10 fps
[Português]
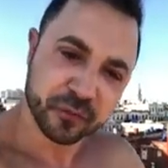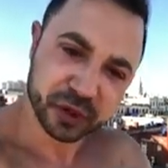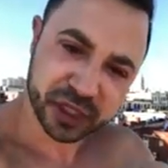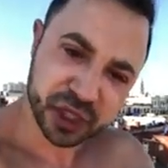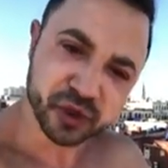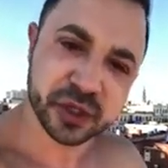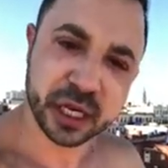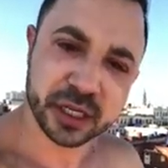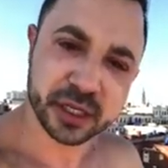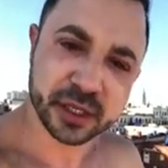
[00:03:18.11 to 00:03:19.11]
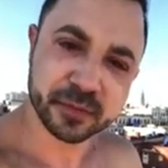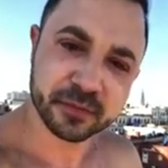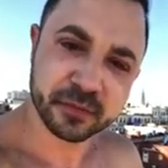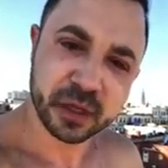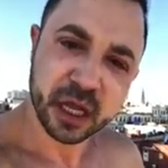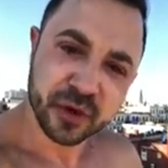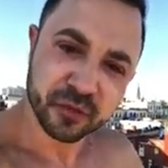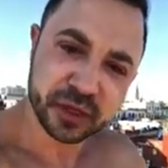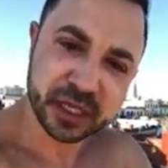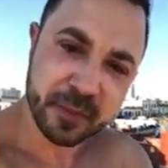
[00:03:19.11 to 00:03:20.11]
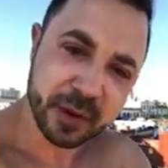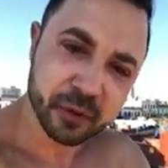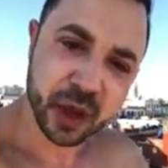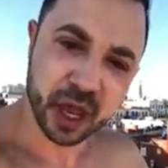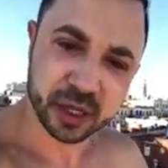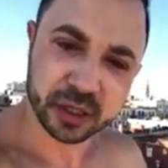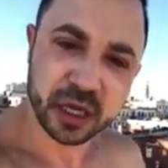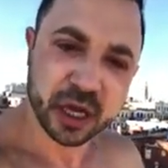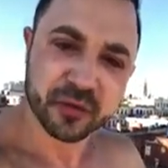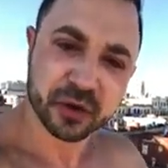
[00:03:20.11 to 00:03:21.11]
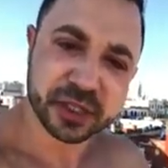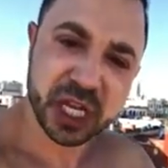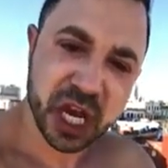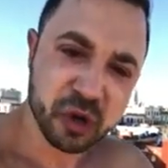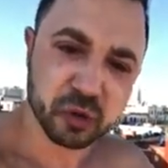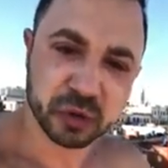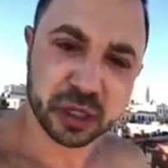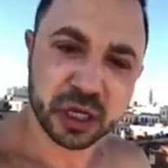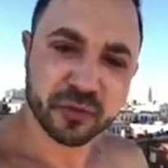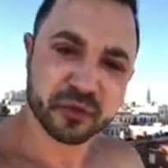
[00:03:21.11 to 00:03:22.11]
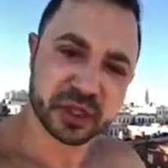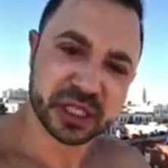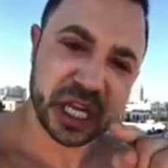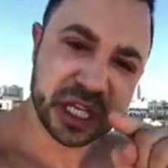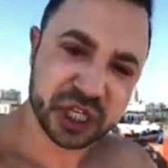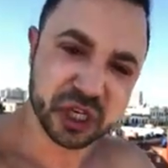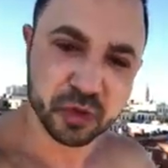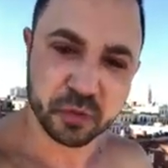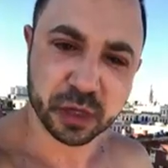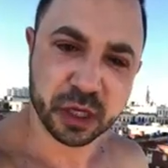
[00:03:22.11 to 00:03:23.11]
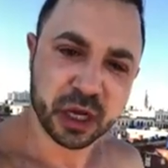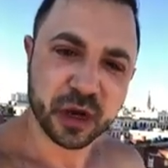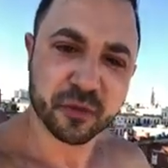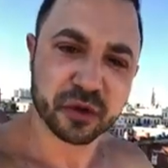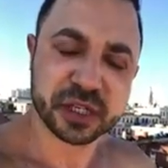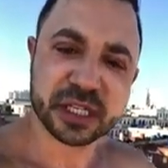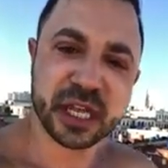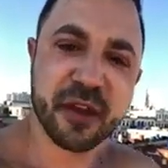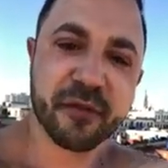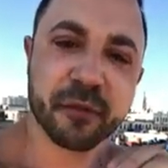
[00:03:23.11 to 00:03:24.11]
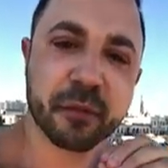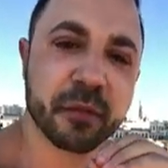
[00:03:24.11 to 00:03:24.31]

Você, socialista, você, Manuela, você, Lula, você, Dilma, você.